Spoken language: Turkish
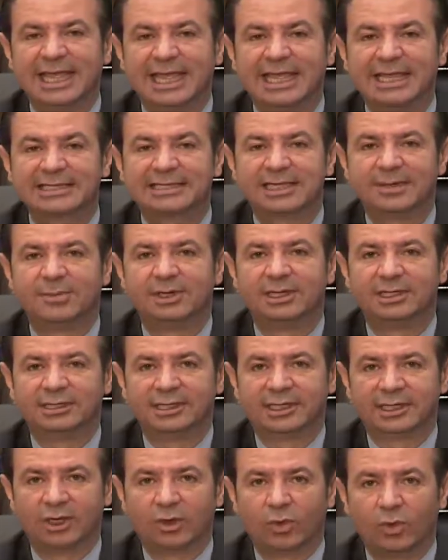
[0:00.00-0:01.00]

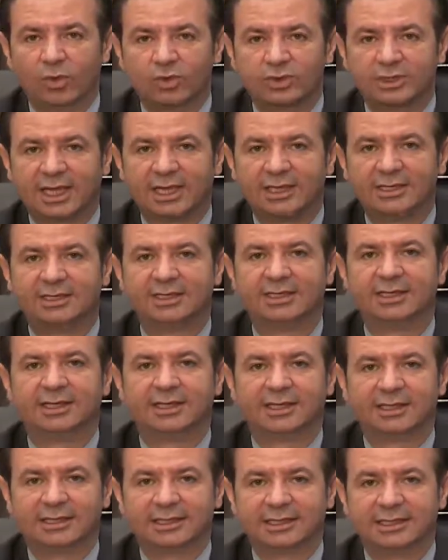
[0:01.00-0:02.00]
egzamalılara özel
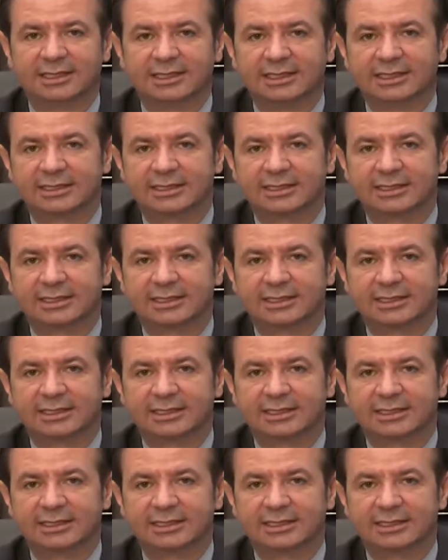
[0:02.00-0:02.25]
e,